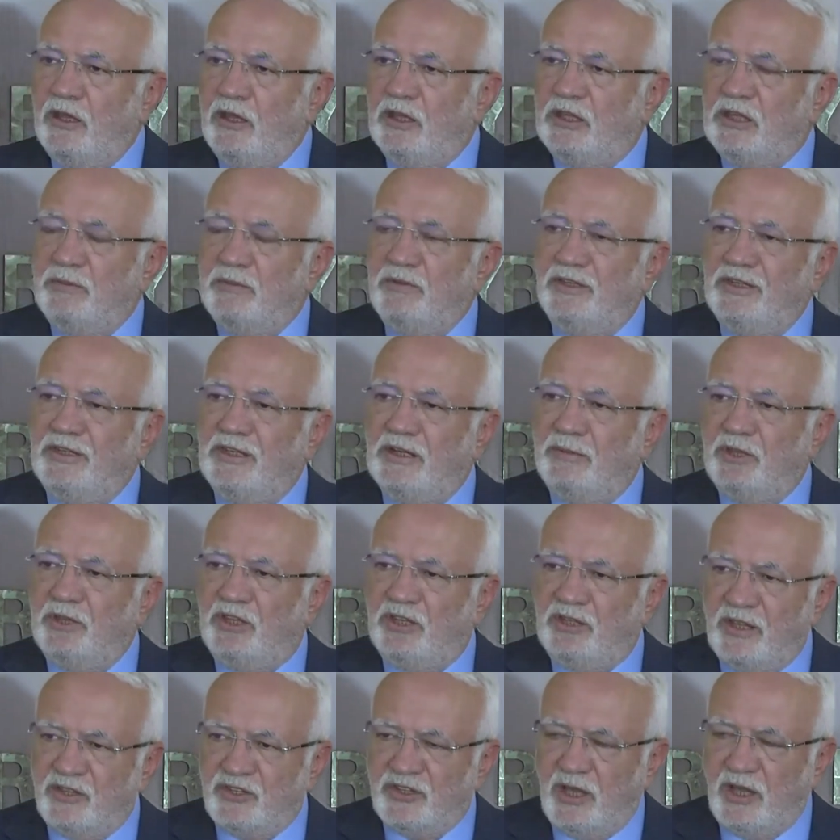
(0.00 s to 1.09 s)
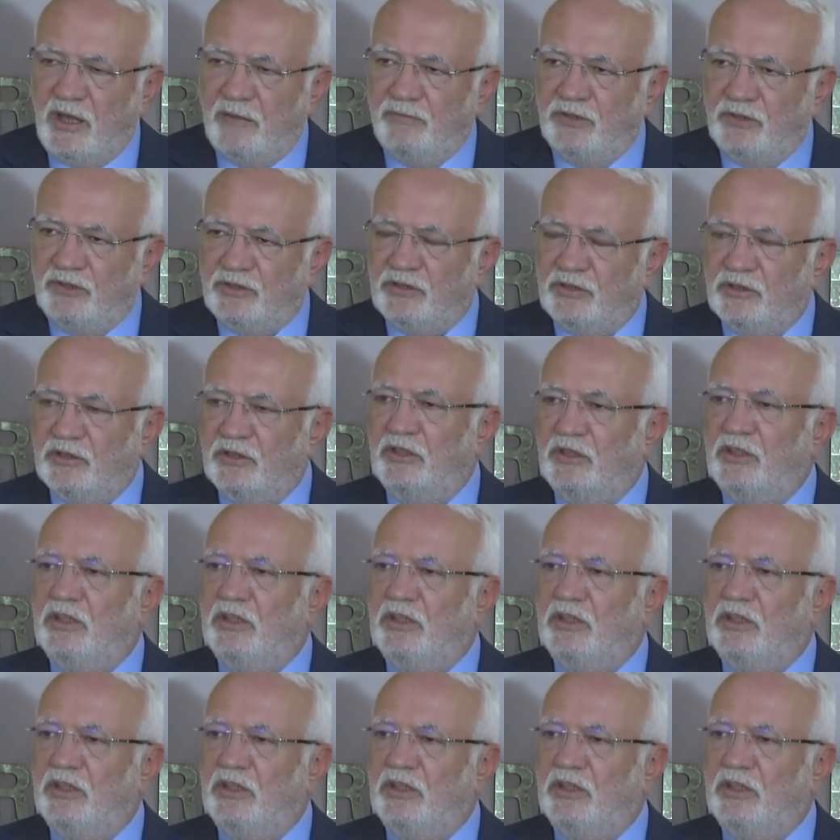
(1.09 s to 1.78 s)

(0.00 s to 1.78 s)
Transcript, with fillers: 2022'de sabit,